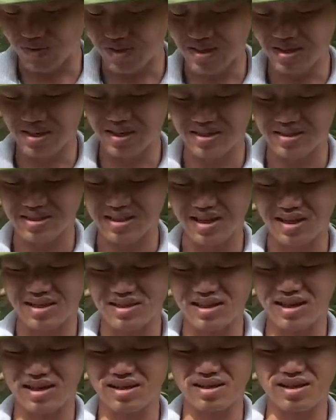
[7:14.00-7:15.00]
như là
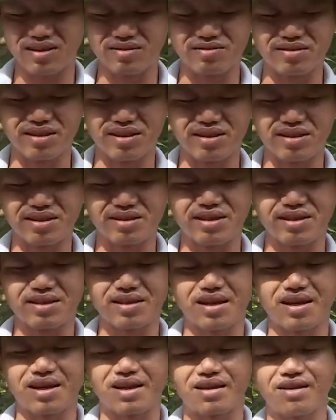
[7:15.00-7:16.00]
trái nhãn đồng thì thứ nhất
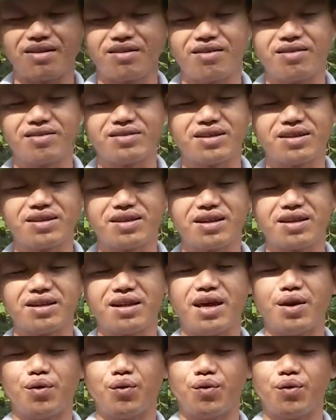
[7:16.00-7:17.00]
là nó rất là
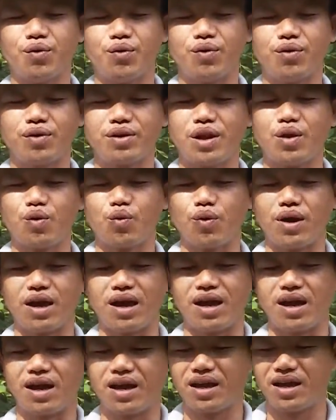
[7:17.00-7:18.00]
đều, đều quả.
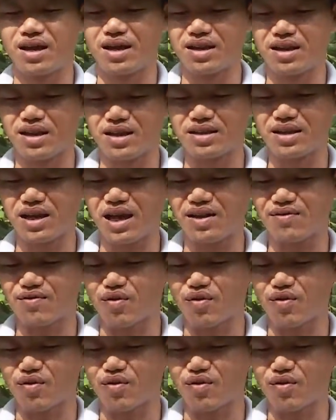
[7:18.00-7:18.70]
Cái thứ hai